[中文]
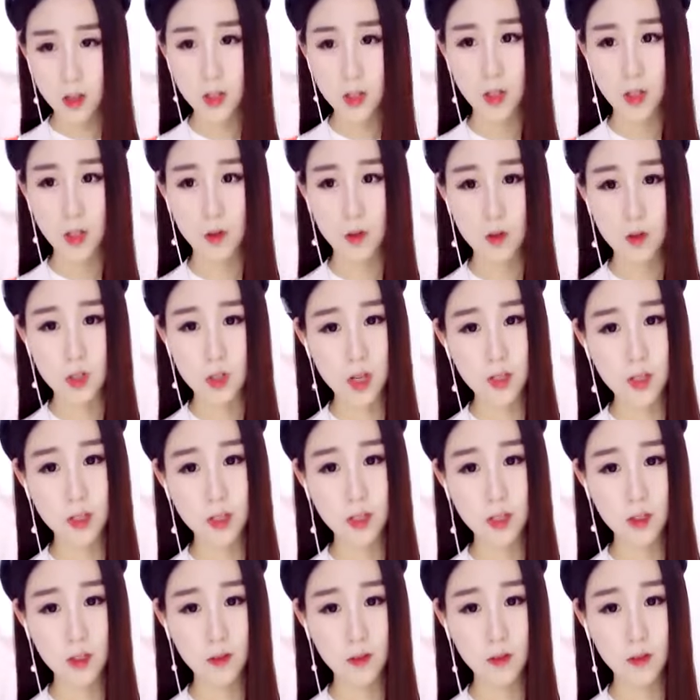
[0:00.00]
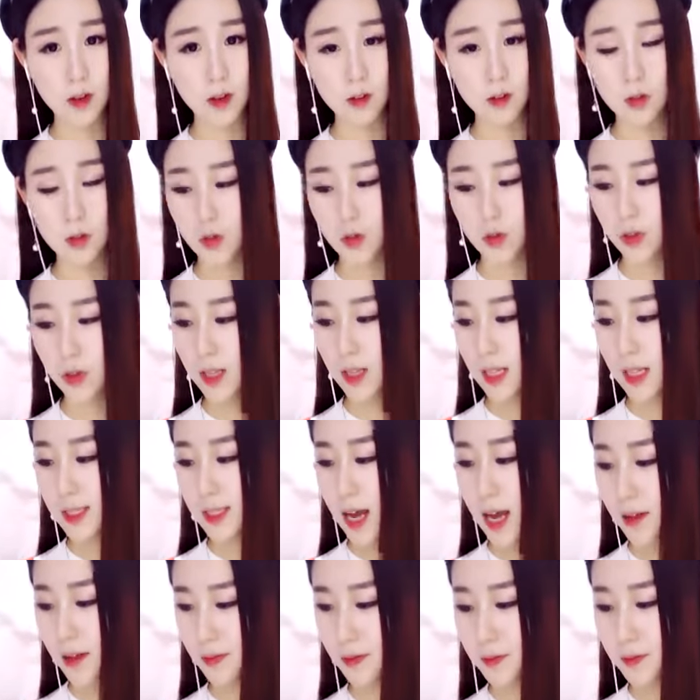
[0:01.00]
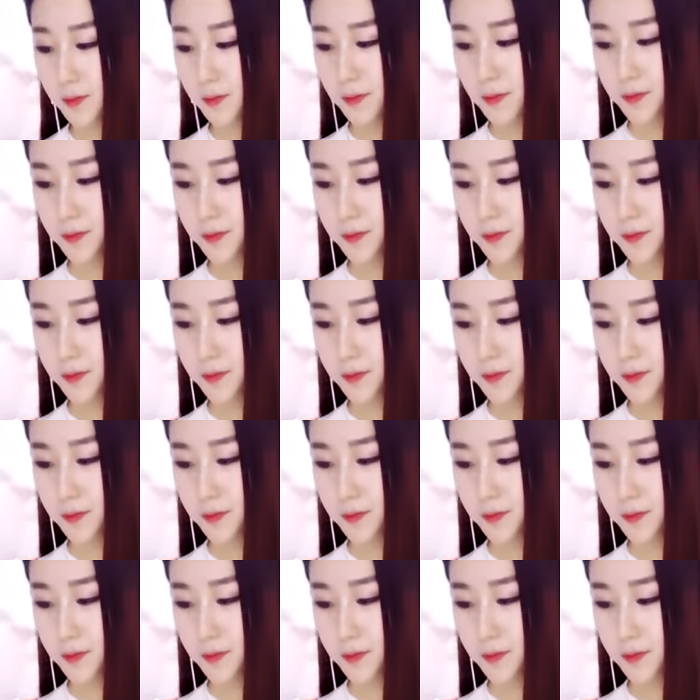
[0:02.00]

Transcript: 一首曾经的王送给大家。